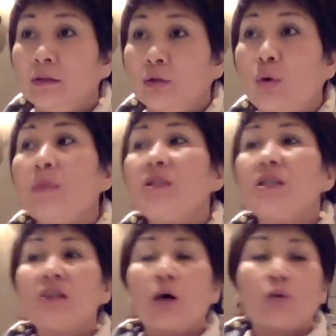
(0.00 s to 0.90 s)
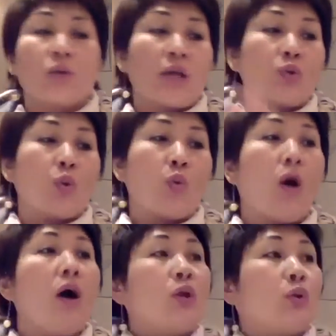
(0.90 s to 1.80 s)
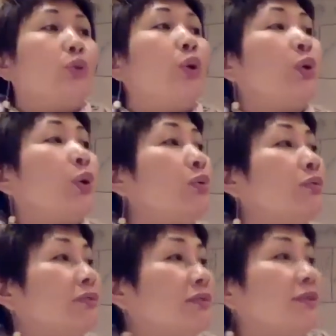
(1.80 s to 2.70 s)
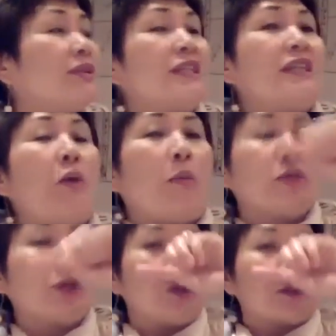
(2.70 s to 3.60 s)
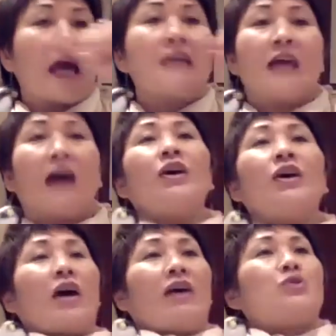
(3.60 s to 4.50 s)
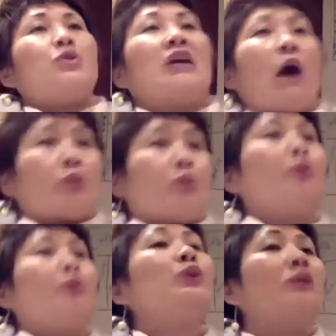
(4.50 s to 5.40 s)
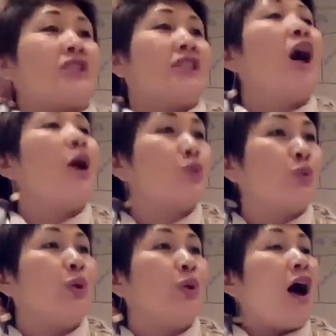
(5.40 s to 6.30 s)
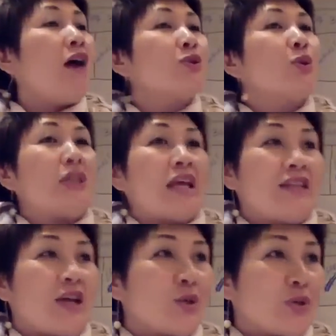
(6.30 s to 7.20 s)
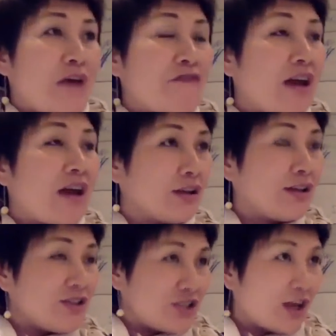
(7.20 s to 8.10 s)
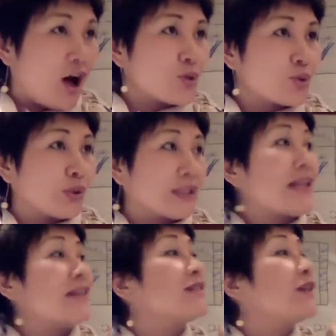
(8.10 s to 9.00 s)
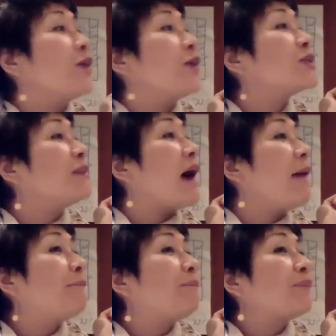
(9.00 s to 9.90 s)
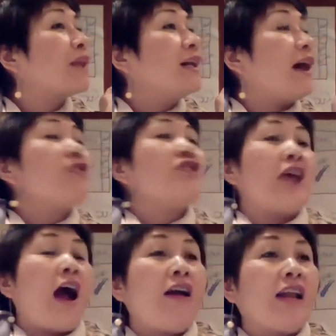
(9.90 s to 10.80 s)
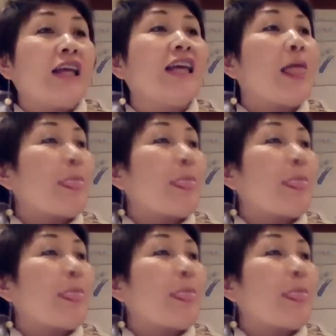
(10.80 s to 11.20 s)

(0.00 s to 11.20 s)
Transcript: 我们经常说，在中国，屠呦呦，今天我们纪律师还讲，呃，去搞屠呦呦的青蒿素，二十多年前就研发了青蒿素了，大家知道是吧？对。而且二零一